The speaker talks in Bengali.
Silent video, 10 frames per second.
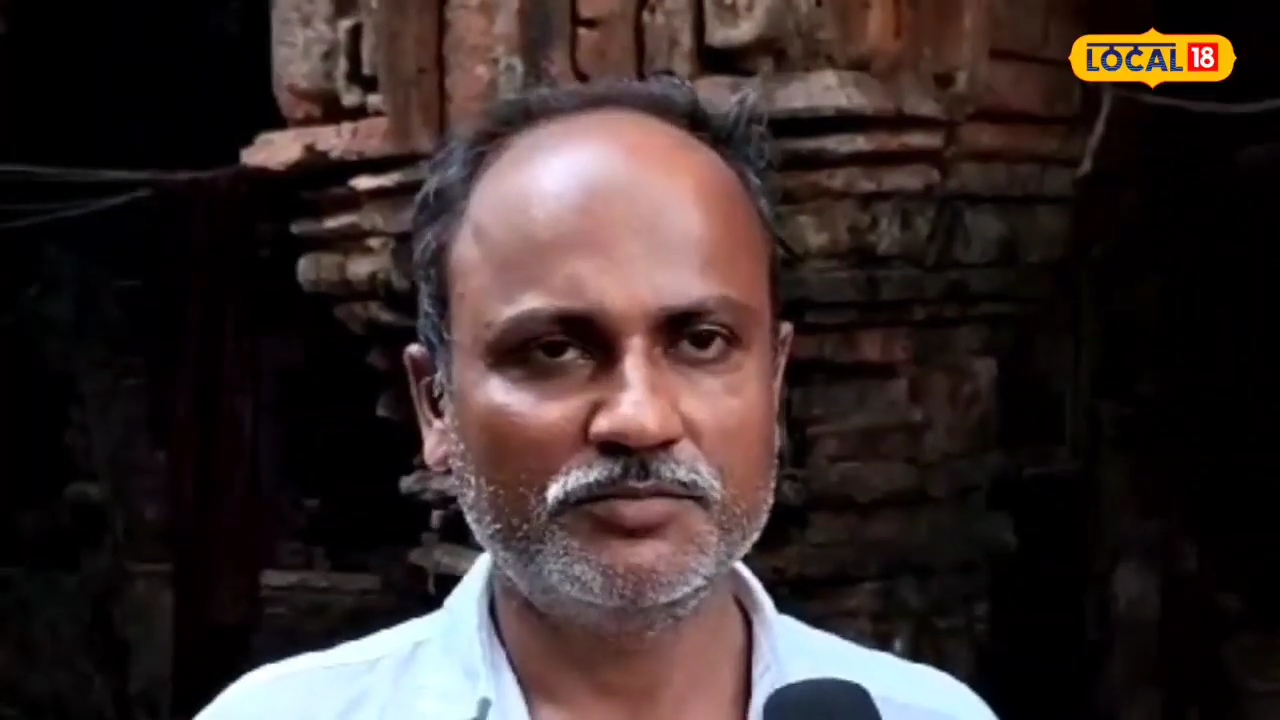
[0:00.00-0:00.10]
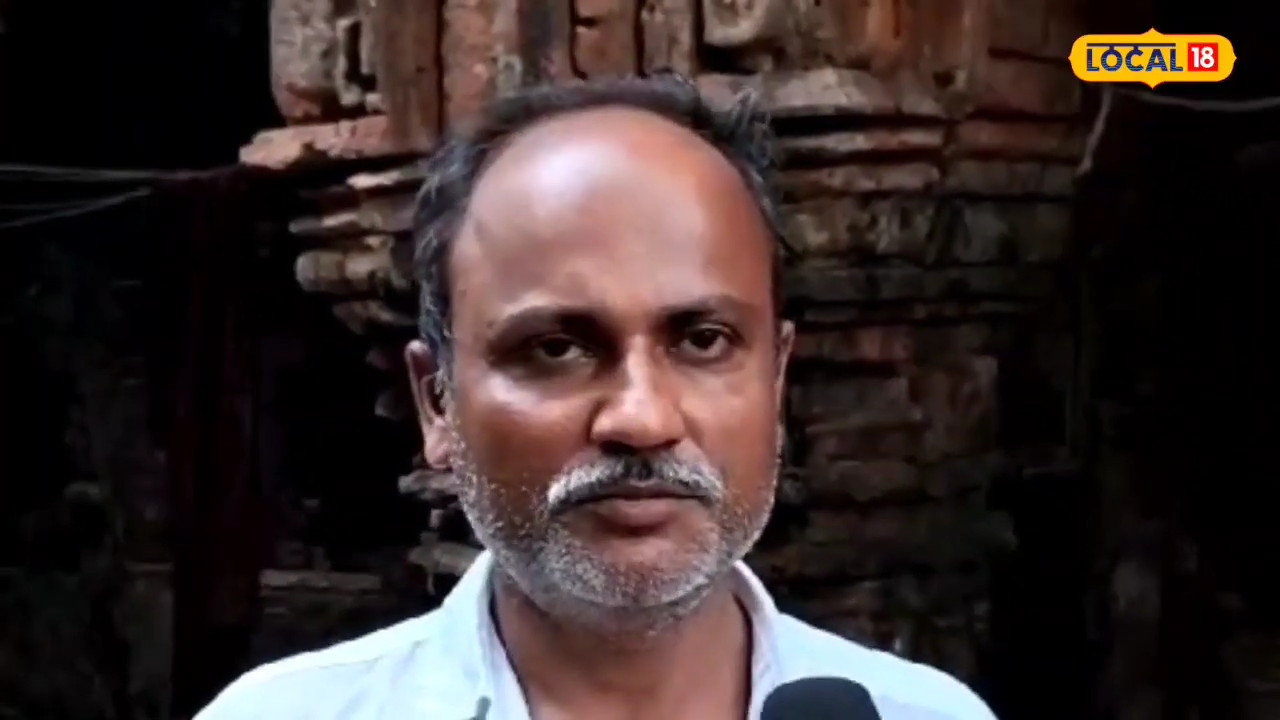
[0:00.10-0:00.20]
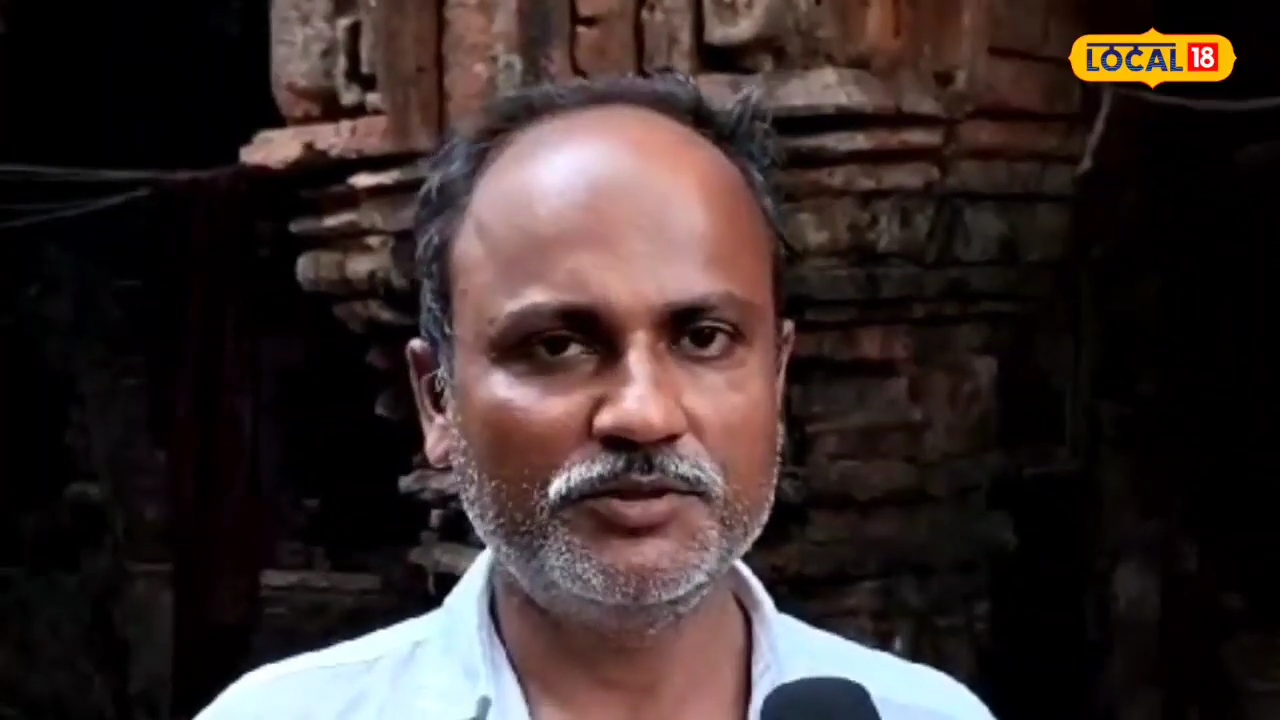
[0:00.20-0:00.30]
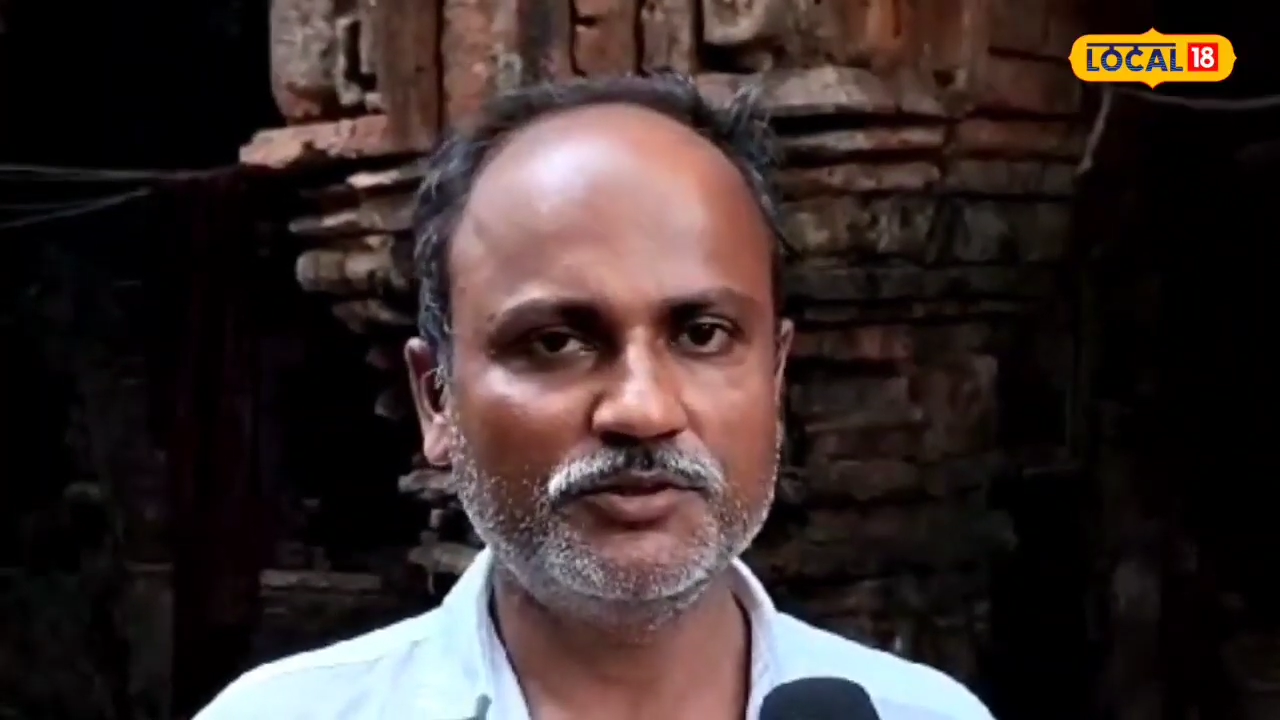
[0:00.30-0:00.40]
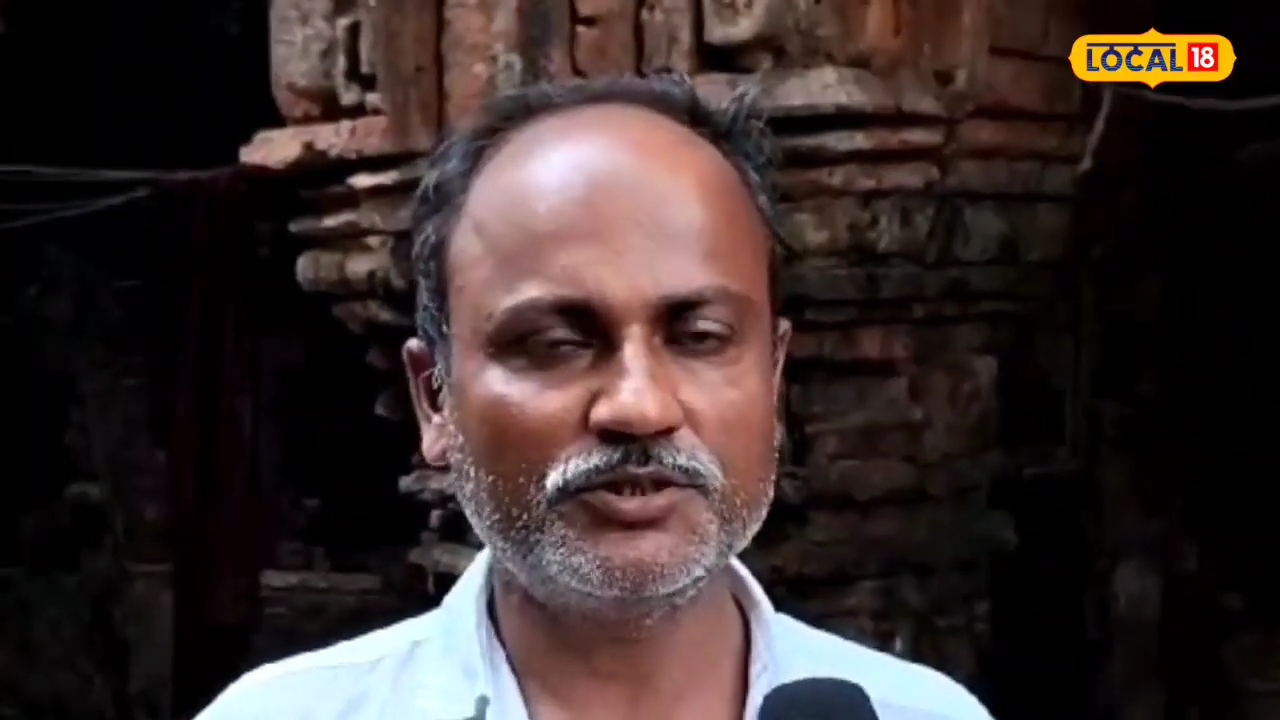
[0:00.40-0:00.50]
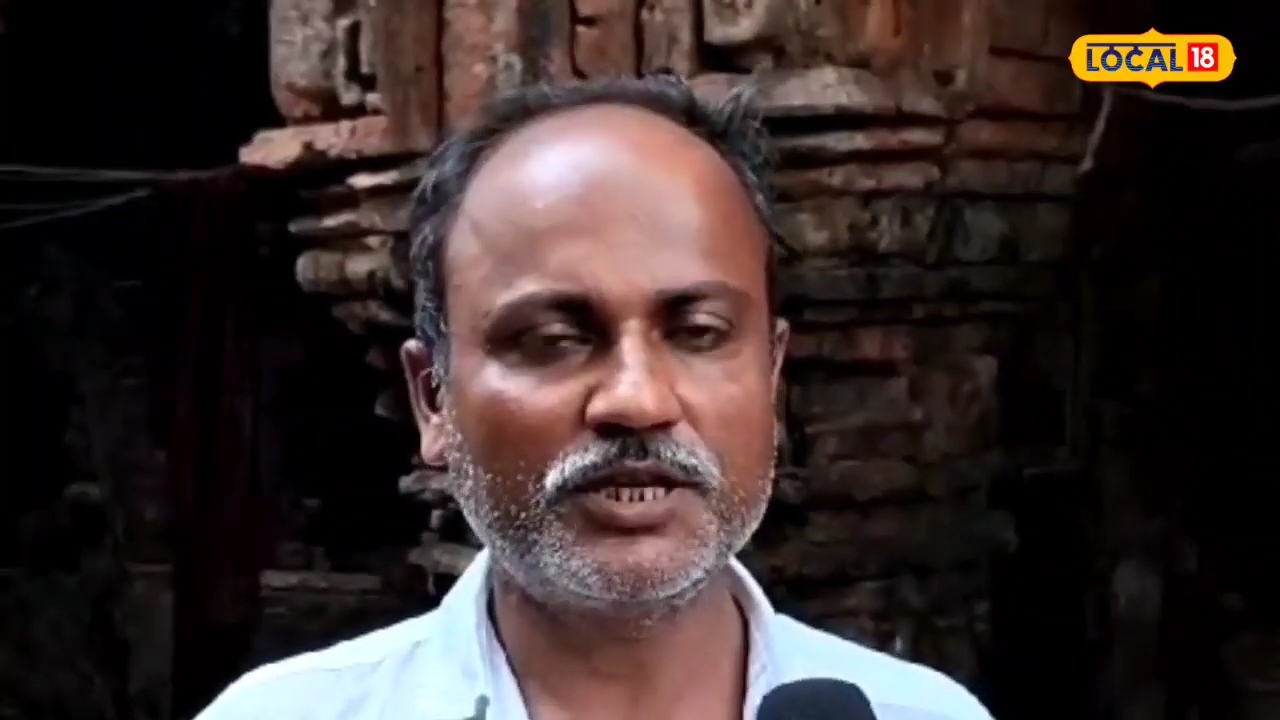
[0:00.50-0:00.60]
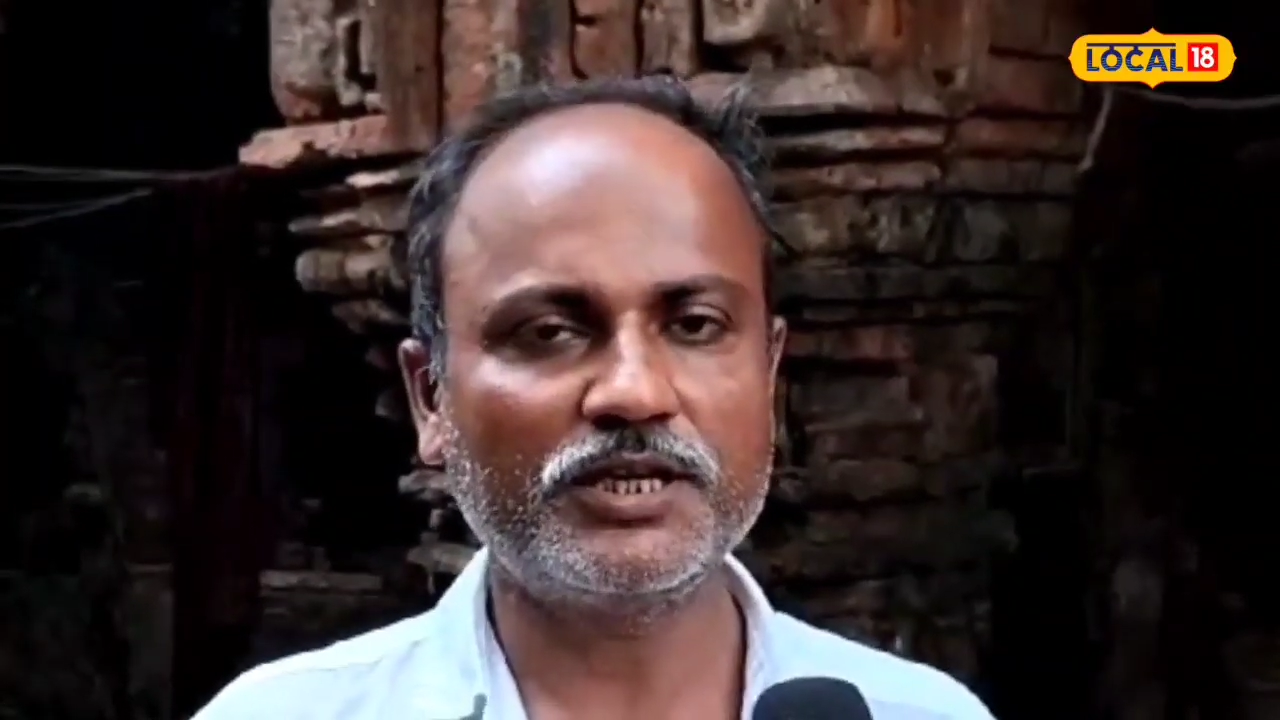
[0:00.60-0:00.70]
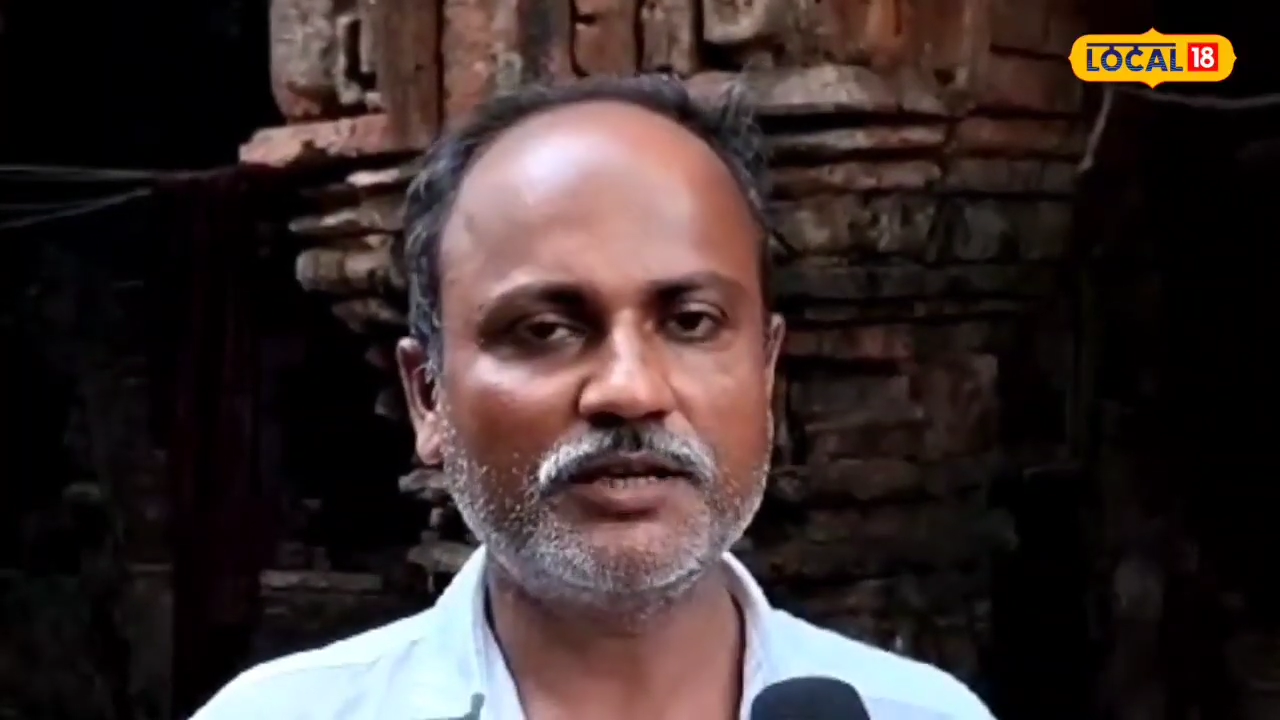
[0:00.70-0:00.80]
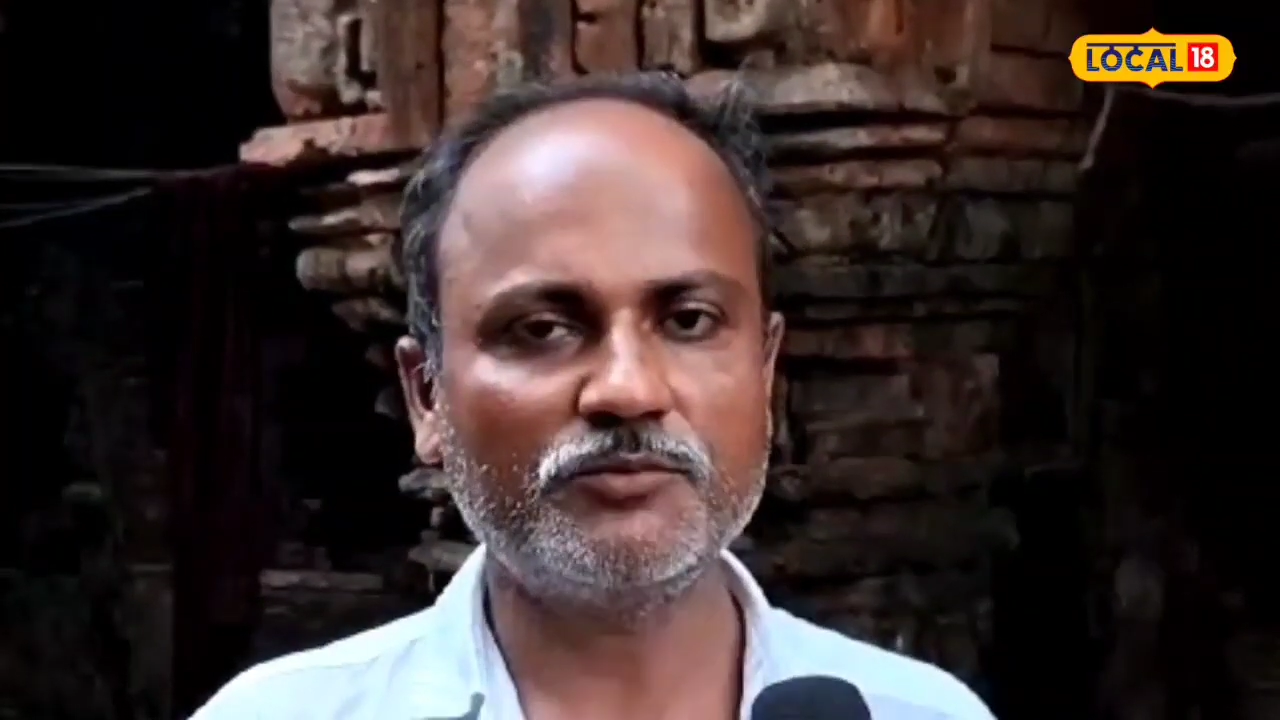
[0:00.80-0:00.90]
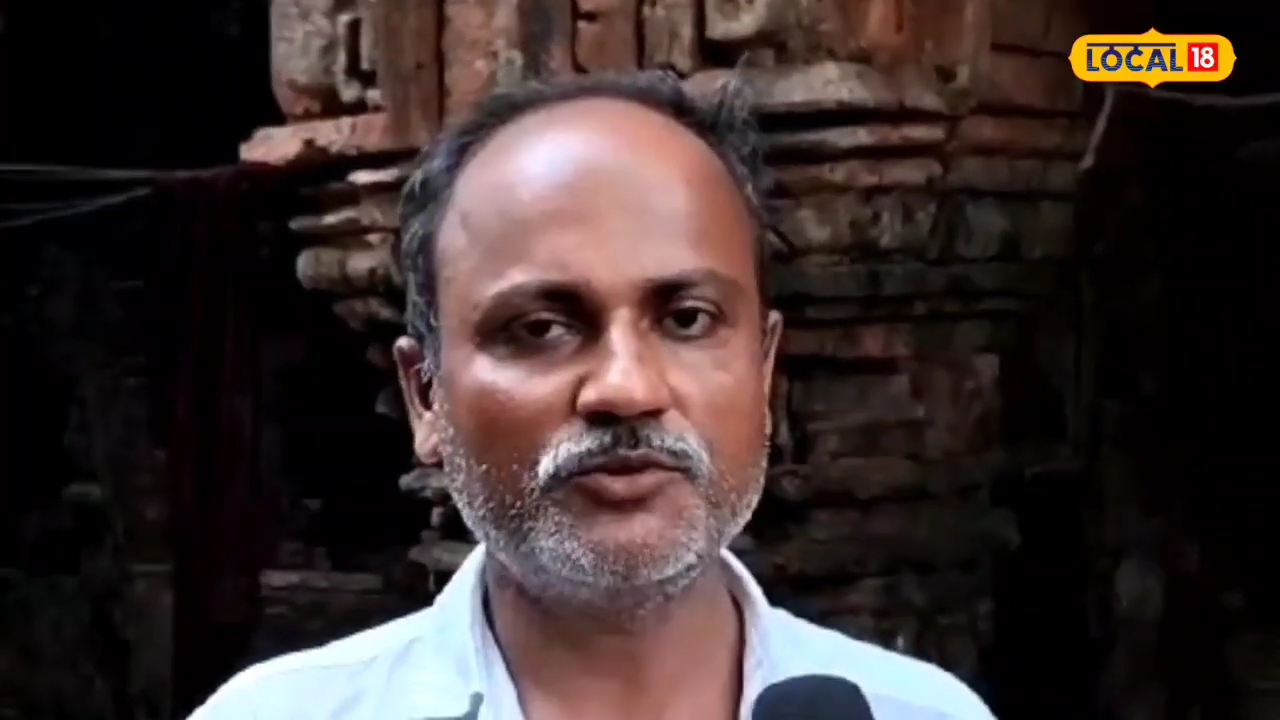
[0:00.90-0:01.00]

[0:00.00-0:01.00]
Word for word: বিভিন্ন জায়গার